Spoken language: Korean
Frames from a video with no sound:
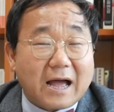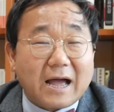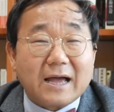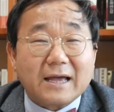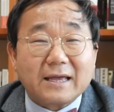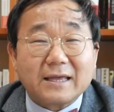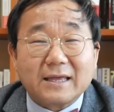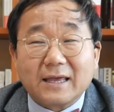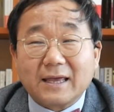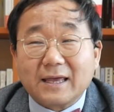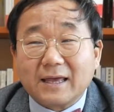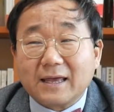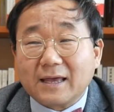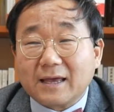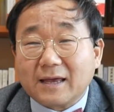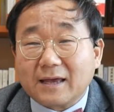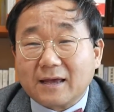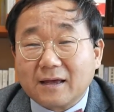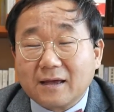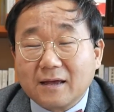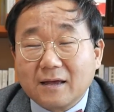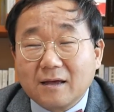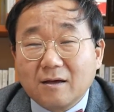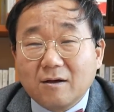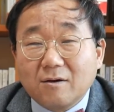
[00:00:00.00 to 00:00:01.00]
아예
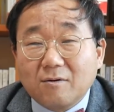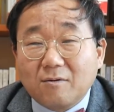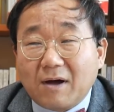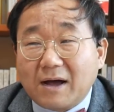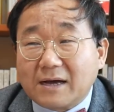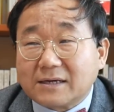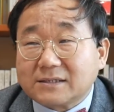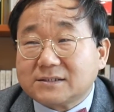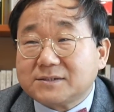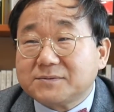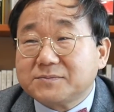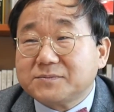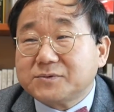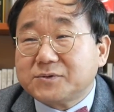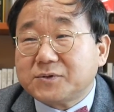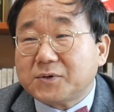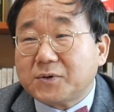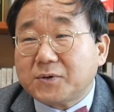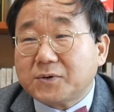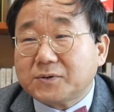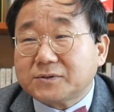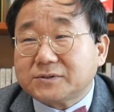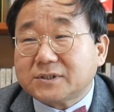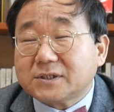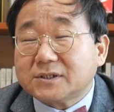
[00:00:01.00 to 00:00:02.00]

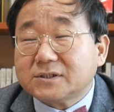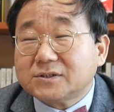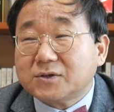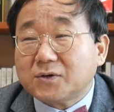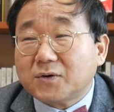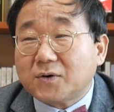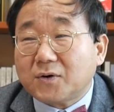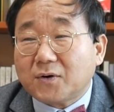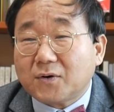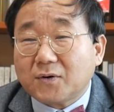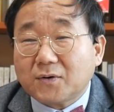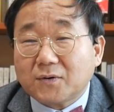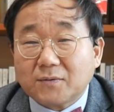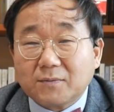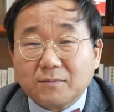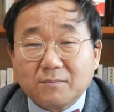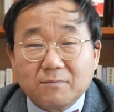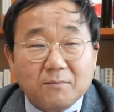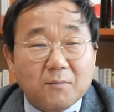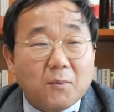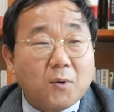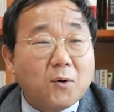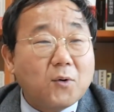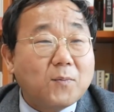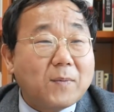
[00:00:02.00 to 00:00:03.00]
황심소 전용
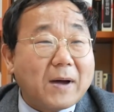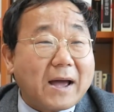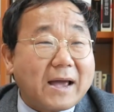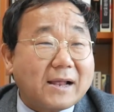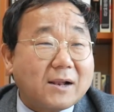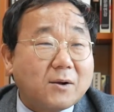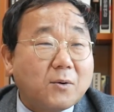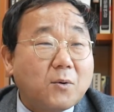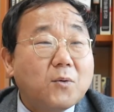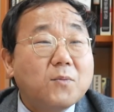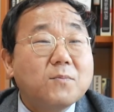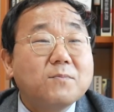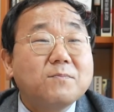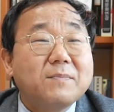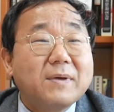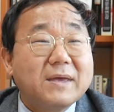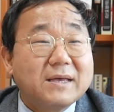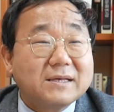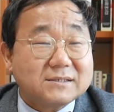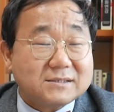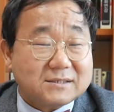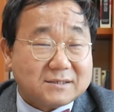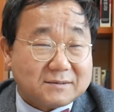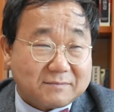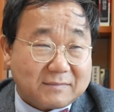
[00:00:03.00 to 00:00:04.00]
모바일
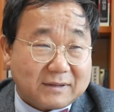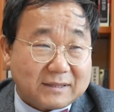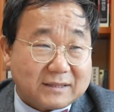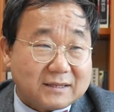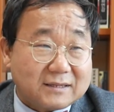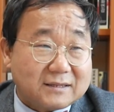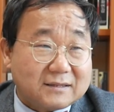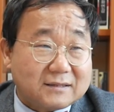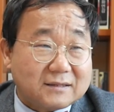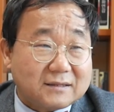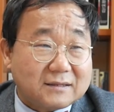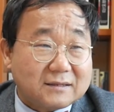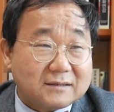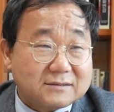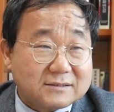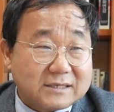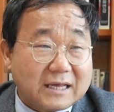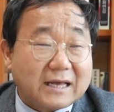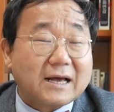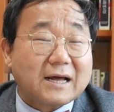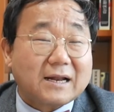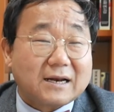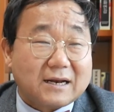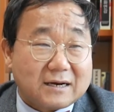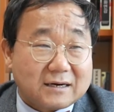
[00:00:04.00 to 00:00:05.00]
홈페이지를 만든 모바일
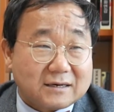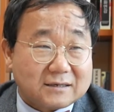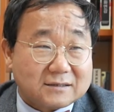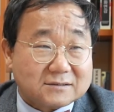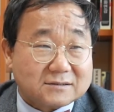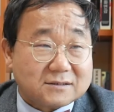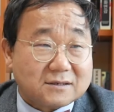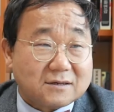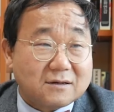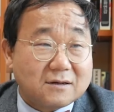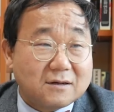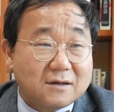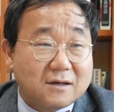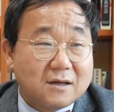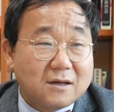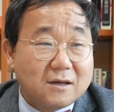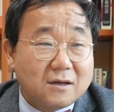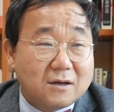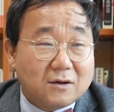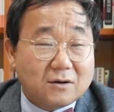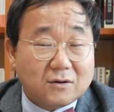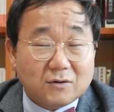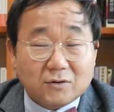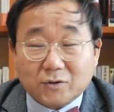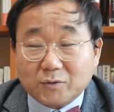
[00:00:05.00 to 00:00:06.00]
홈페이지요.
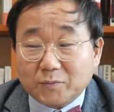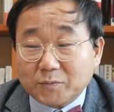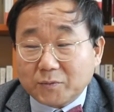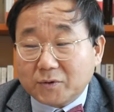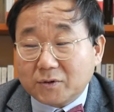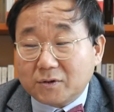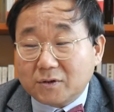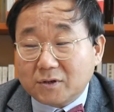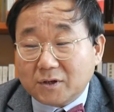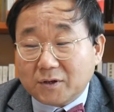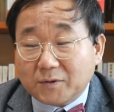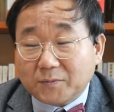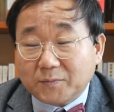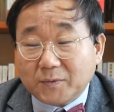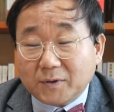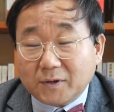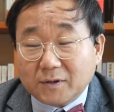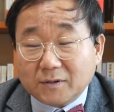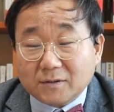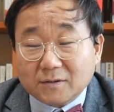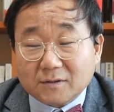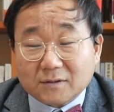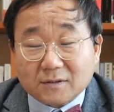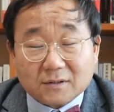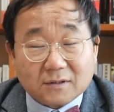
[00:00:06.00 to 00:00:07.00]
그럼
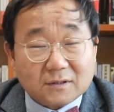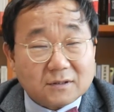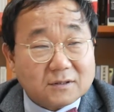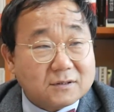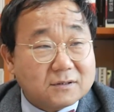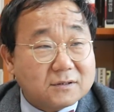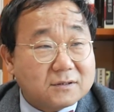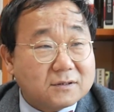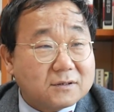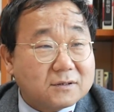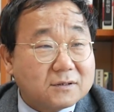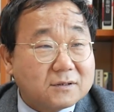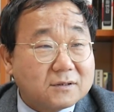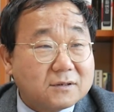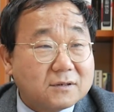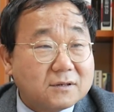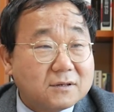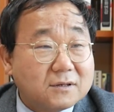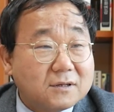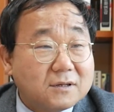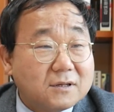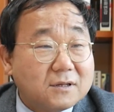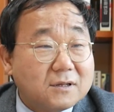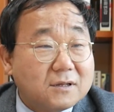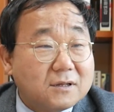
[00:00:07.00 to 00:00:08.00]
그러려면 그
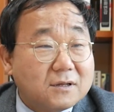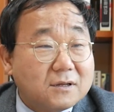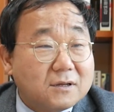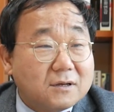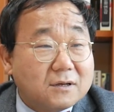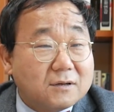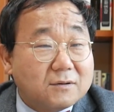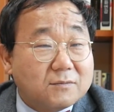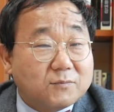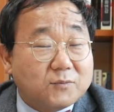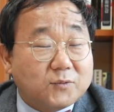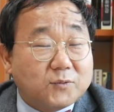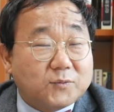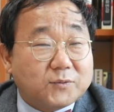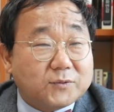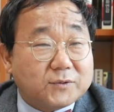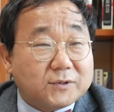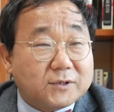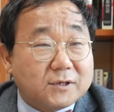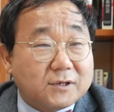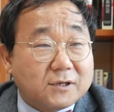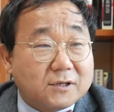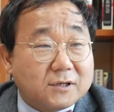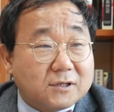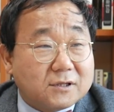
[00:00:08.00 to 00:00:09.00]

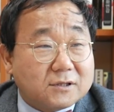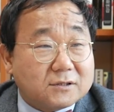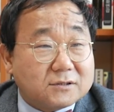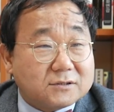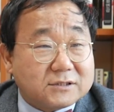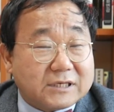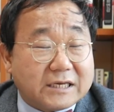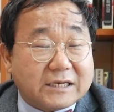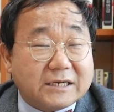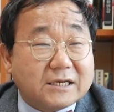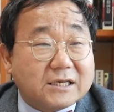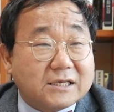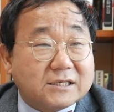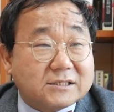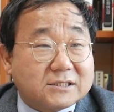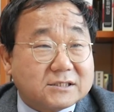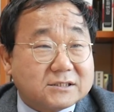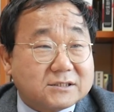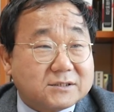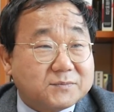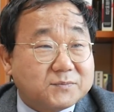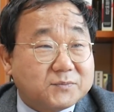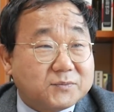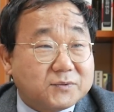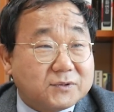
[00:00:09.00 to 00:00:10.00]
부분을 재능
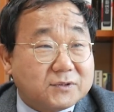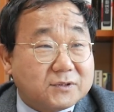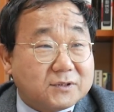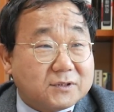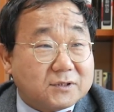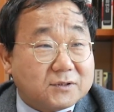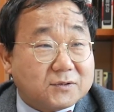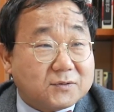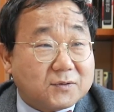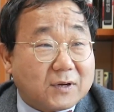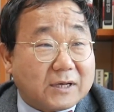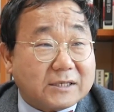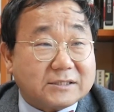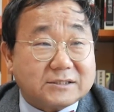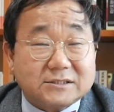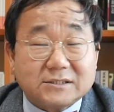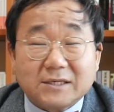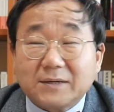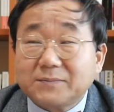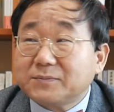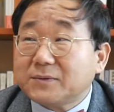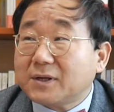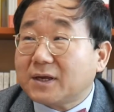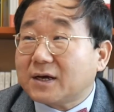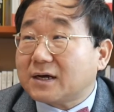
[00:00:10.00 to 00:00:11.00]
있으신 분들이 또 같이
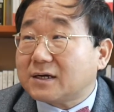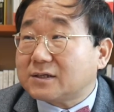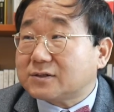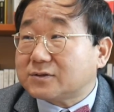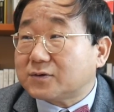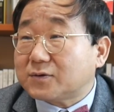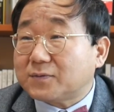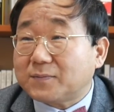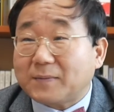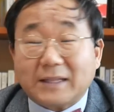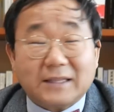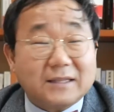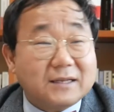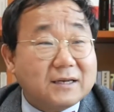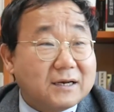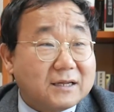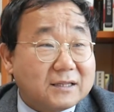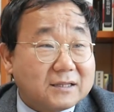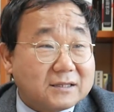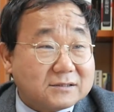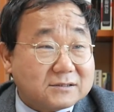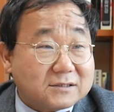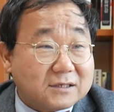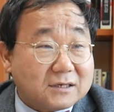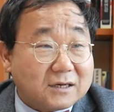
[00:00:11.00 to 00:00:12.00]
참여해가지고 만들어야
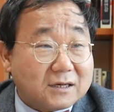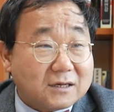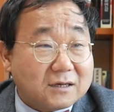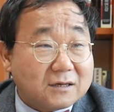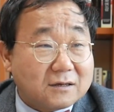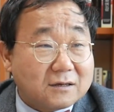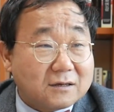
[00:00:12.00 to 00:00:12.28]
되잖아요.